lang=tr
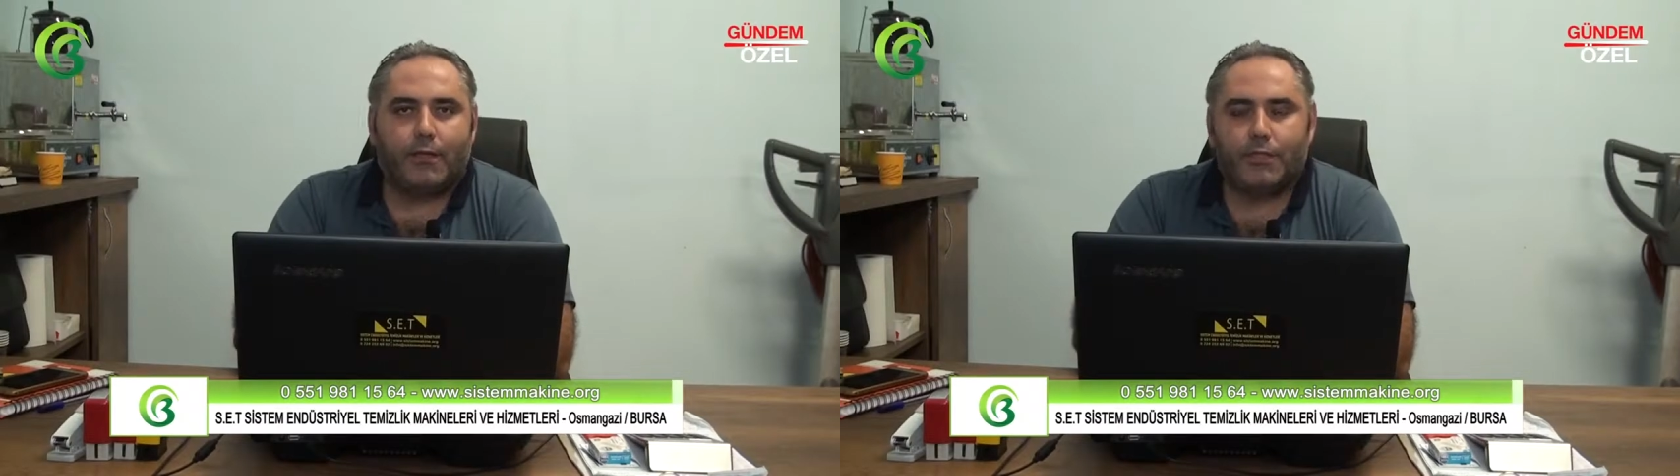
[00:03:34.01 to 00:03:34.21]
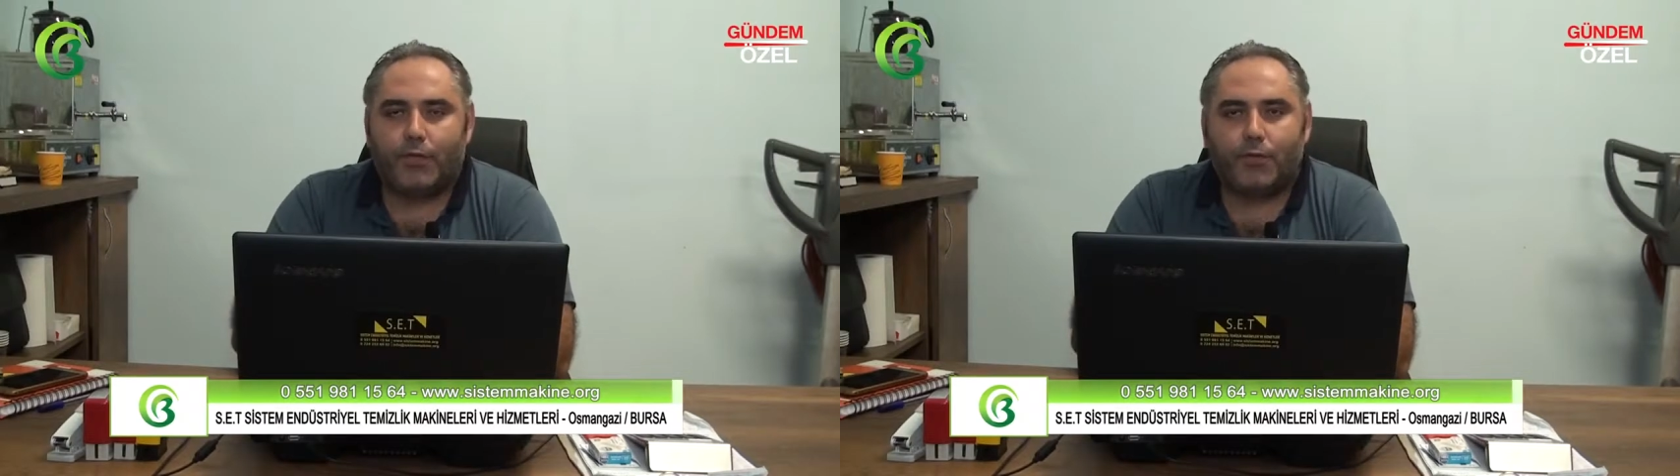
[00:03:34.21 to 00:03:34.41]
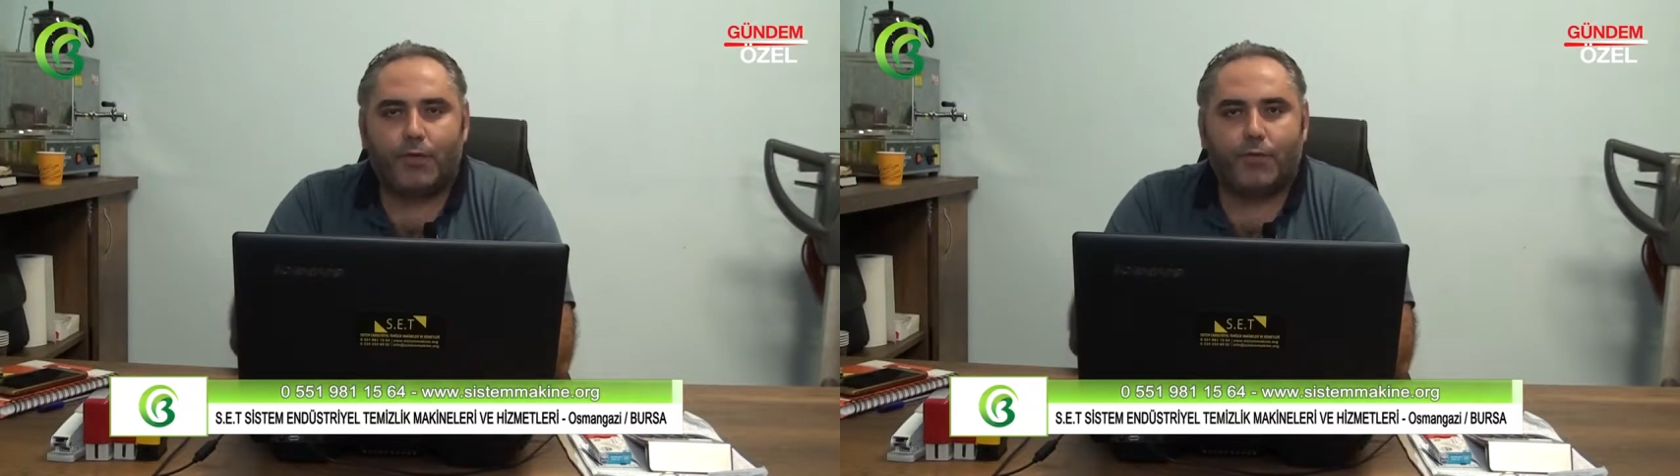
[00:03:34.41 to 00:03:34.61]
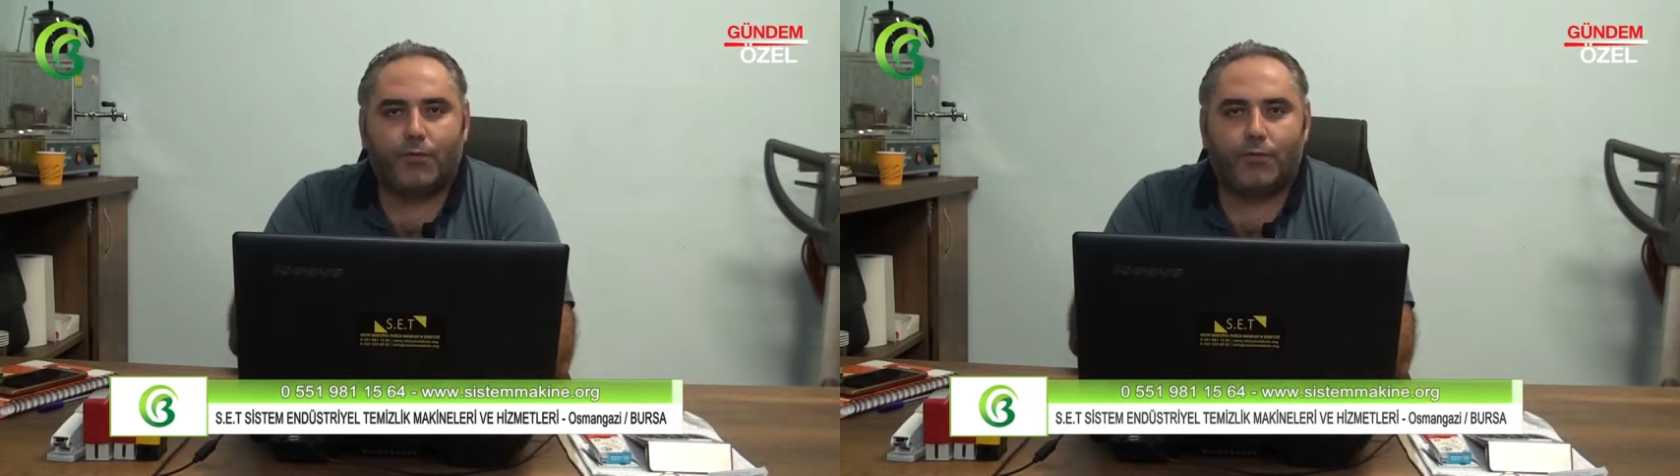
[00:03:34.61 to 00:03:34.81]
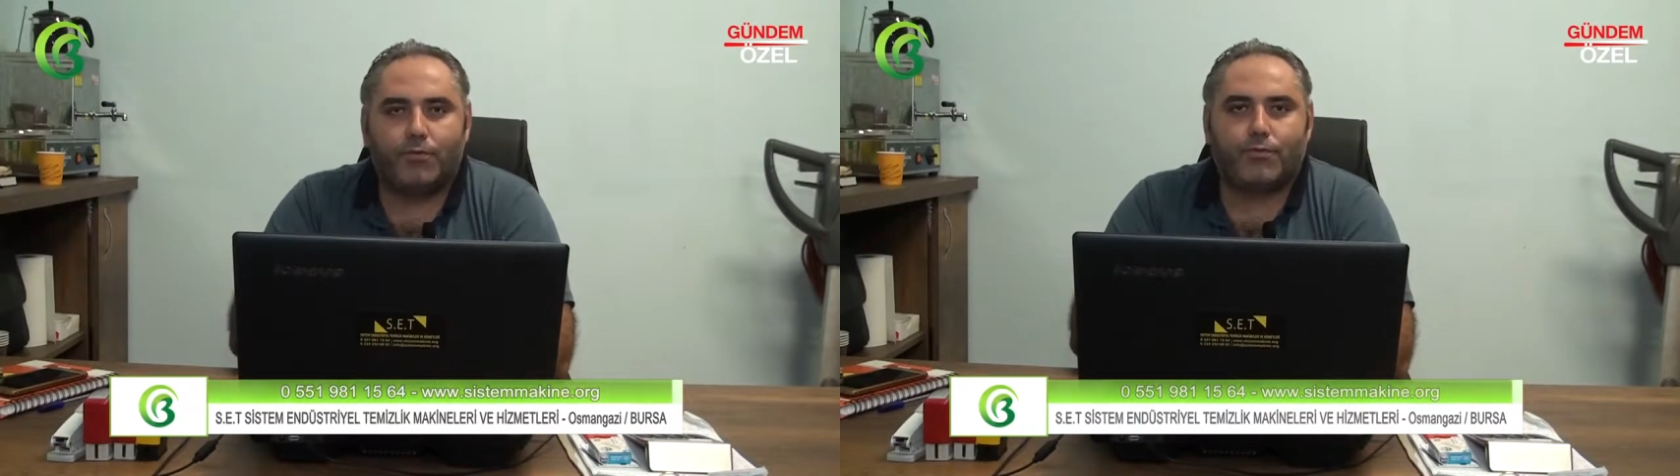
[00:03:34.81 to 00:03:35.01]
teşekkür
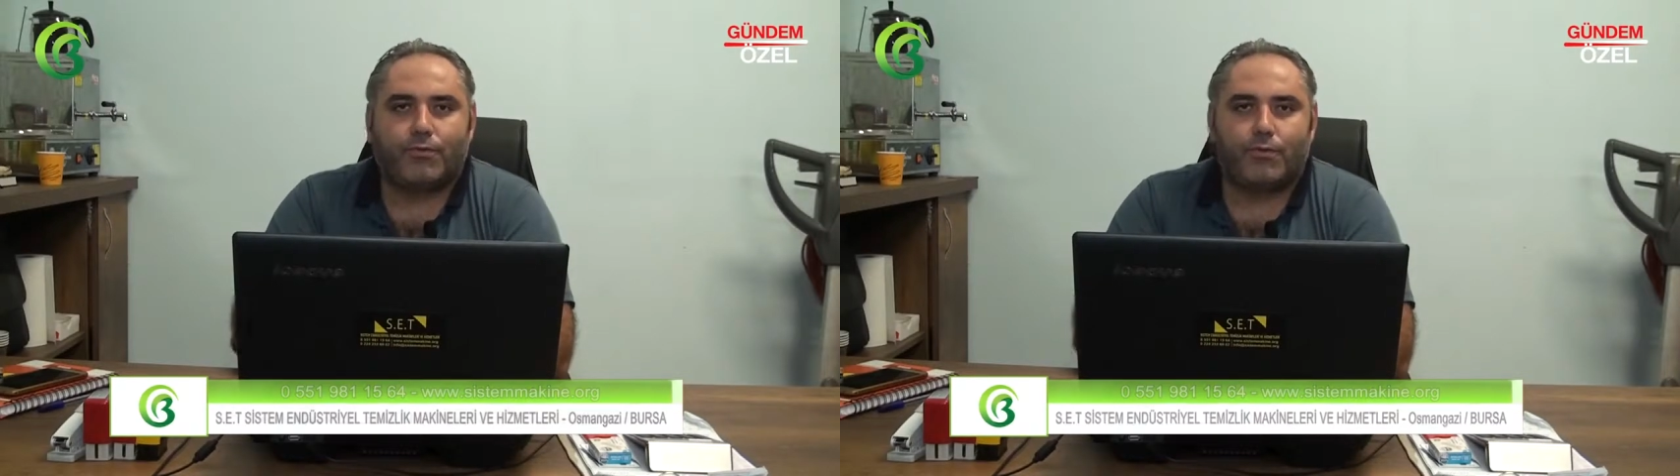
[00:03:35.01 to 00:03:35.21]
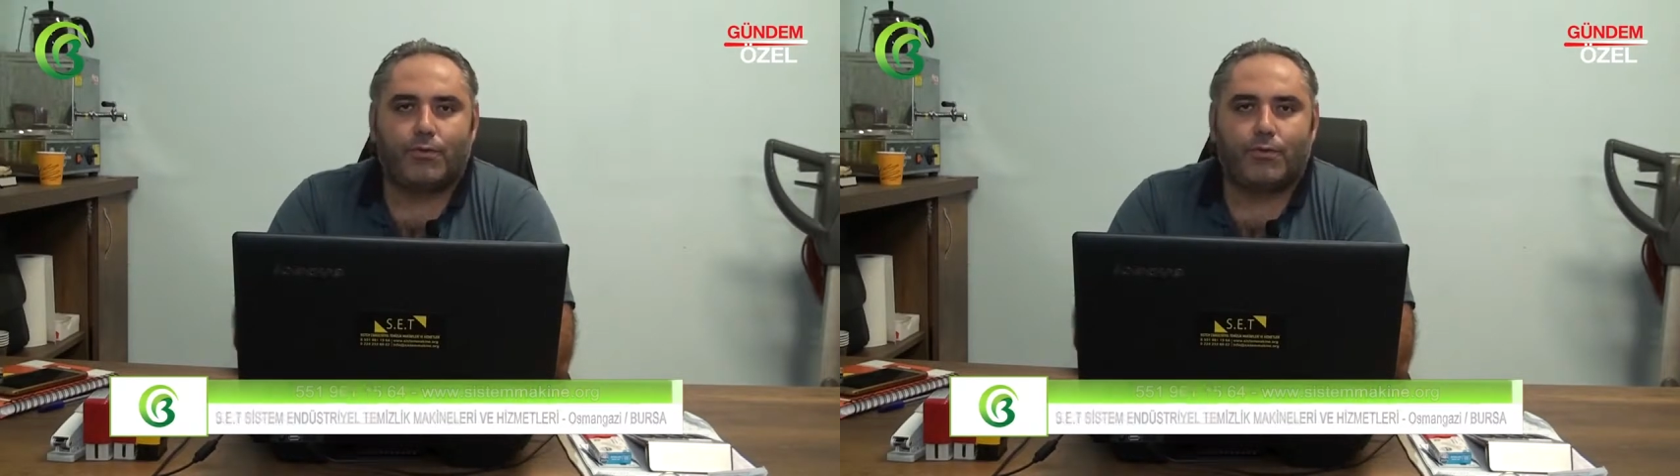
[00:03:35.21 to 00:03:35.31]
ediyoruz.